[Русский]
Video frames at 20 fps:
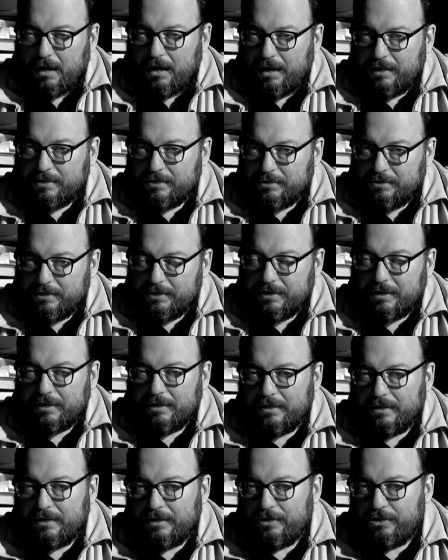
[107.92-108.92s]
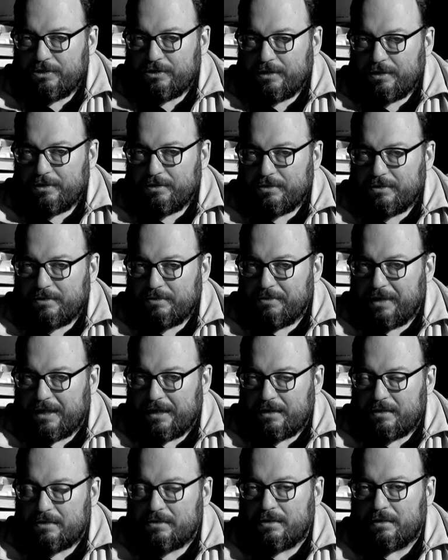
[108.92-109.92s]
А с другой стороны, не читают
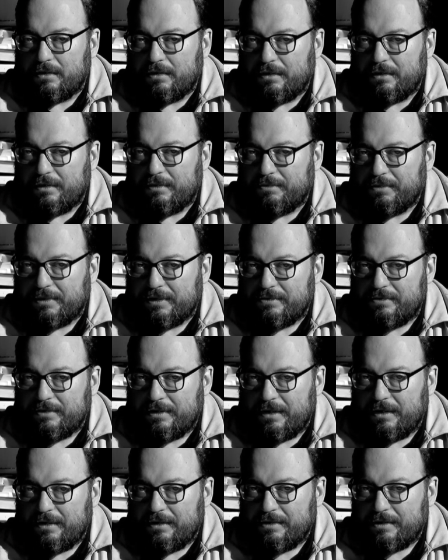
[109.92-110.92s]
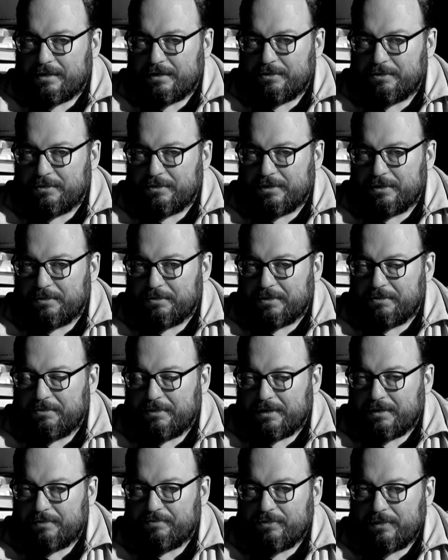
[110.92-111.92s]
менее ценные произведения литературы,
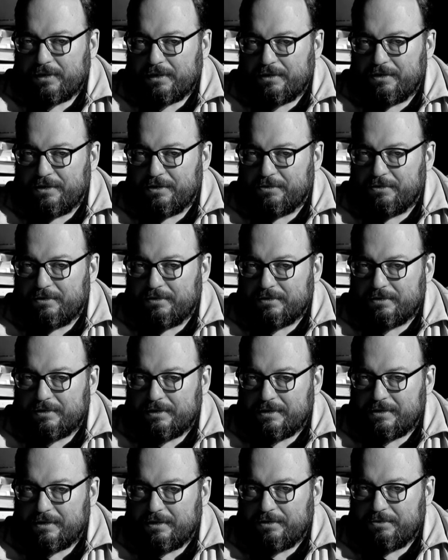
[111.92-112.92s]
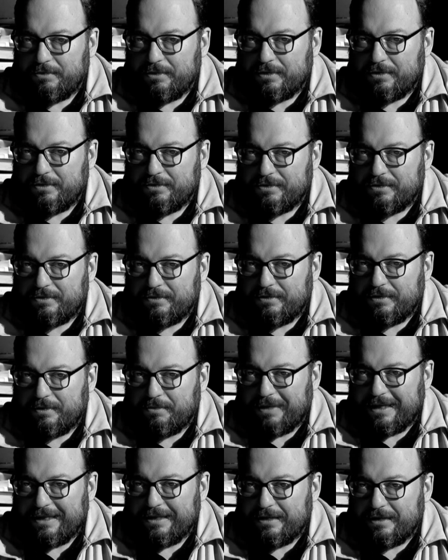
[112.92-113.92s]
например, книгу Станислава Белковского
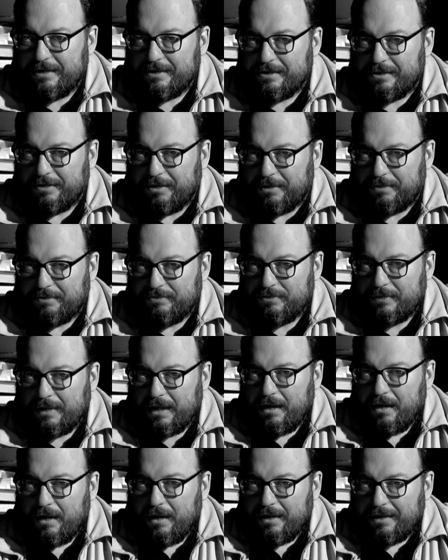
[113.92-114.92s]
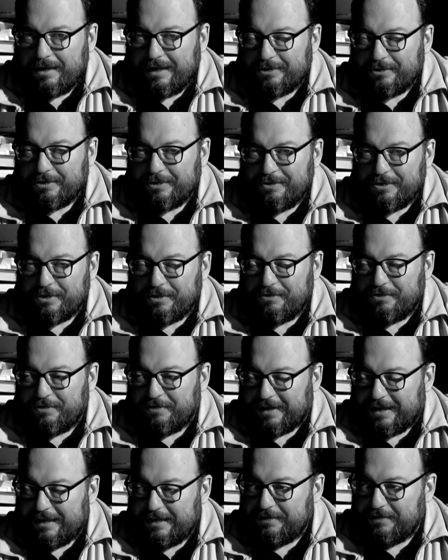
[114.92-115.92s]
«Маленькое зло», которая вышла в
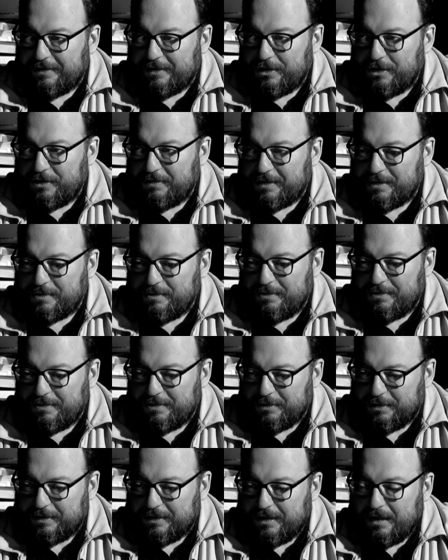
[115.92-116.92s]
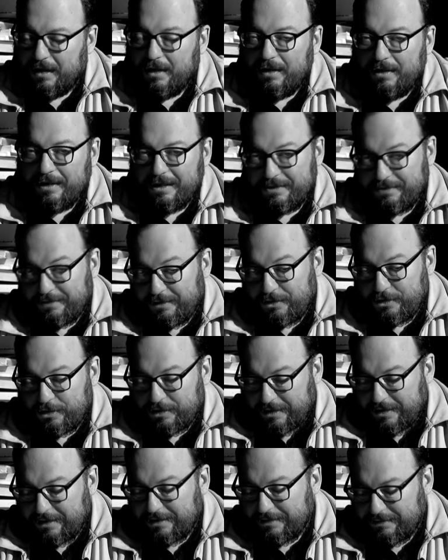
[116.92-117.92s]
феврале 2008 года. Если вы ее
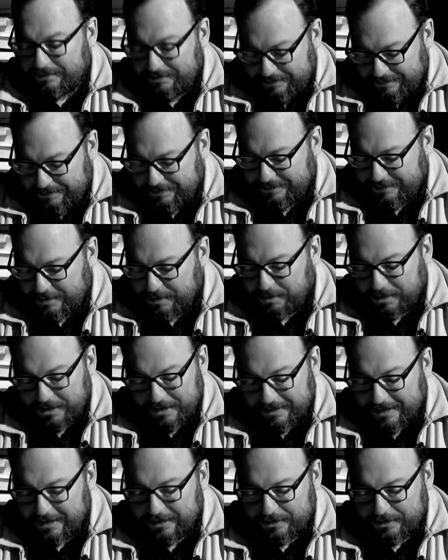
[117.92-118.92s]
читали, вы понимали,